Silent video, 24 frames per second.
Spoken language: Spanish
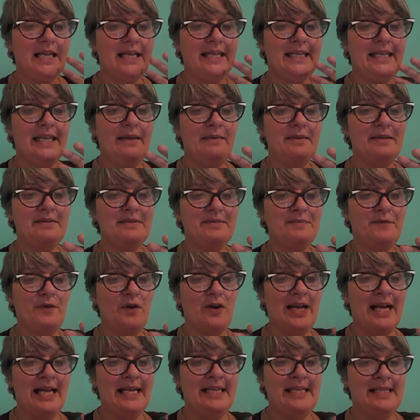que
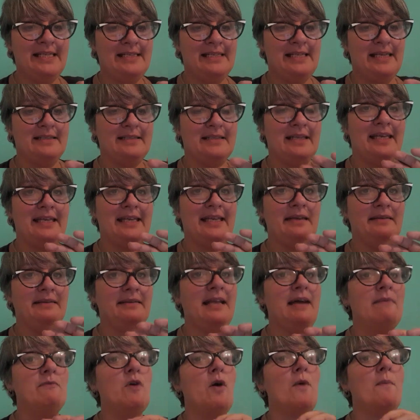focalices que
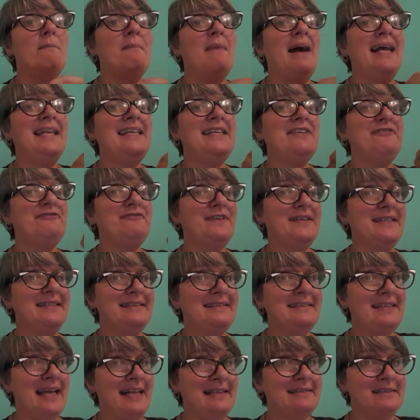estamos
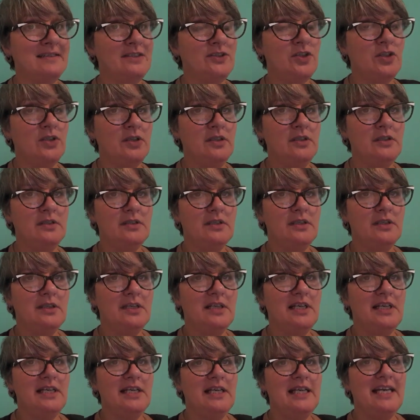manifestando
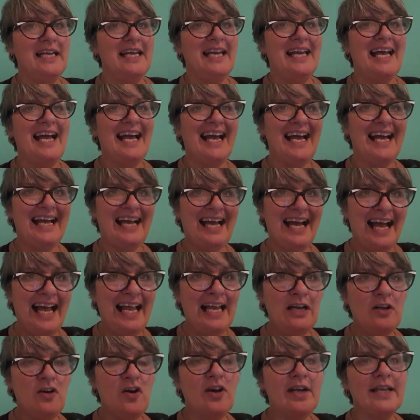
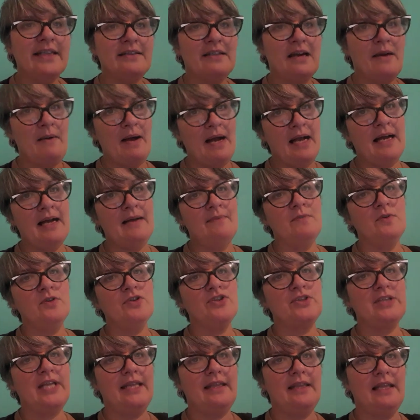algo que trabajamos
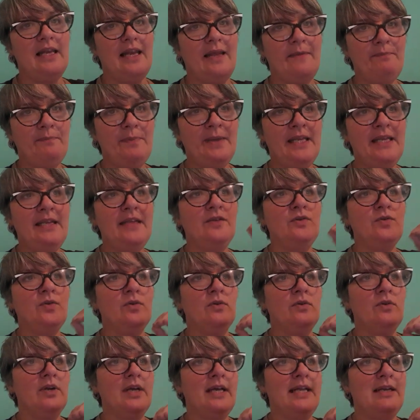desde el
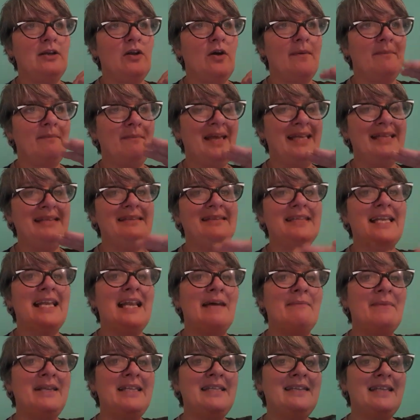espíritu, la mente.
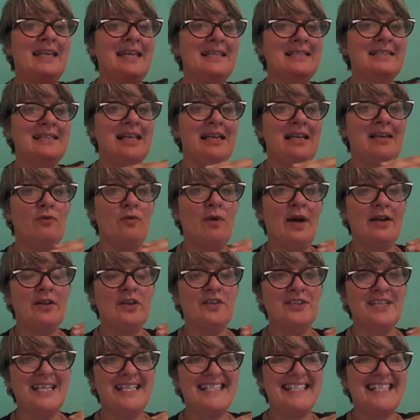La mente es el lugar
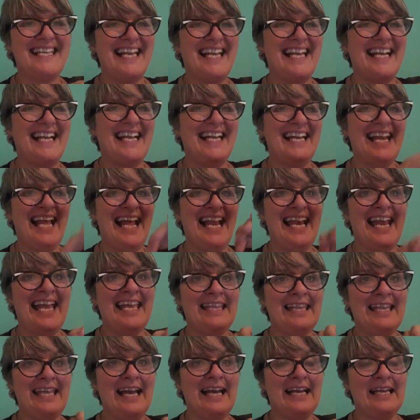donde se crea la
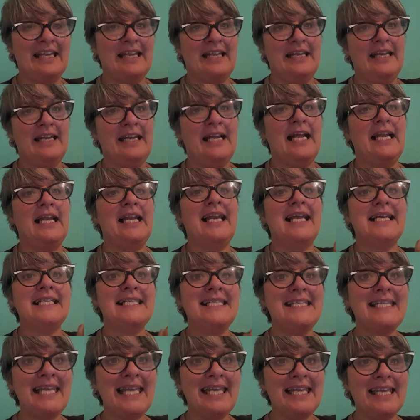idea general. La
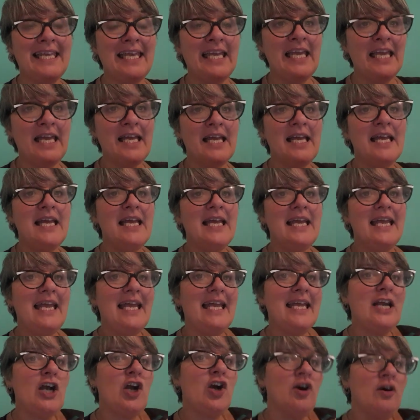psique
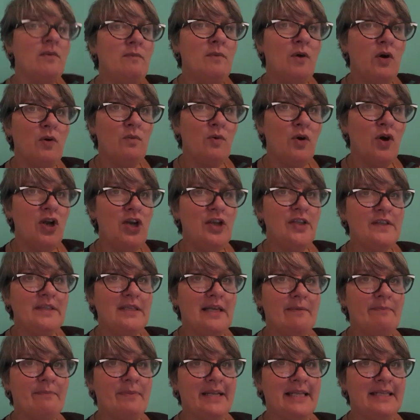es cómo vos lo
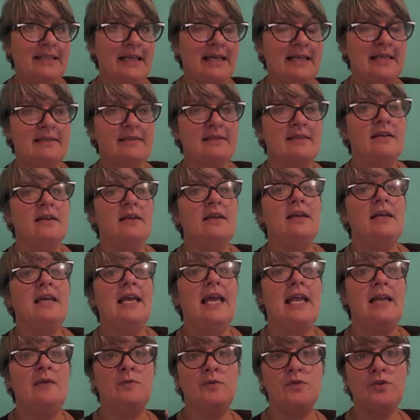interpretás.
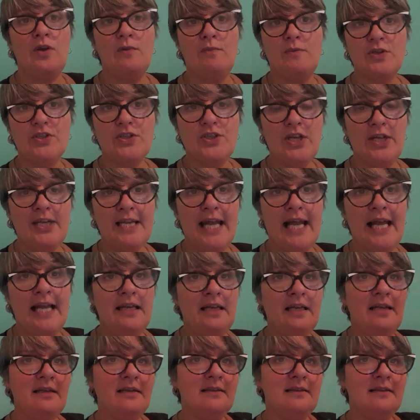El mundo emocional